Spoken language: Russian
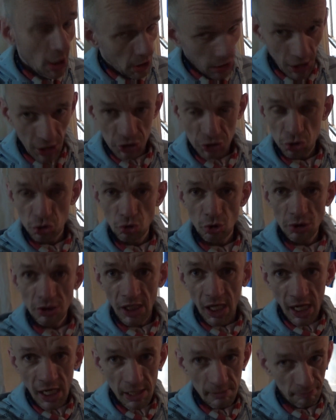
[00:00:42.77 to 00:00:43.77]
Я говорю, ну
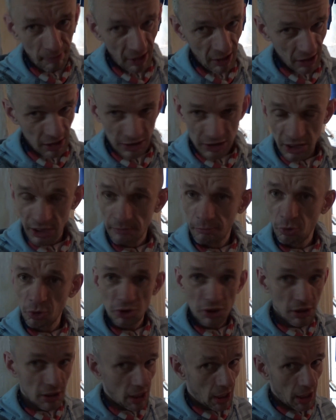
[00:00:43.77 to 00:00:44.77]
да, и панк
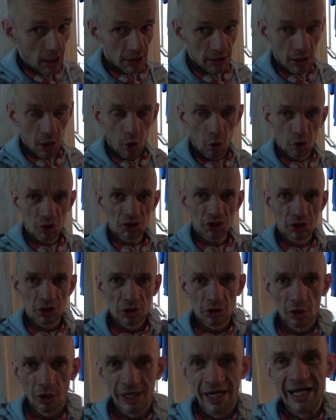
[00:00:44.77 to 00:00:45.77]
атрибутика, это
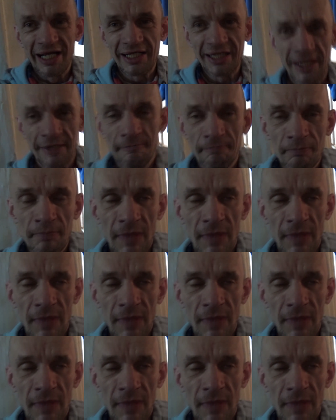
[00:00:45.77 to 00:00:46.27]
очень дорого.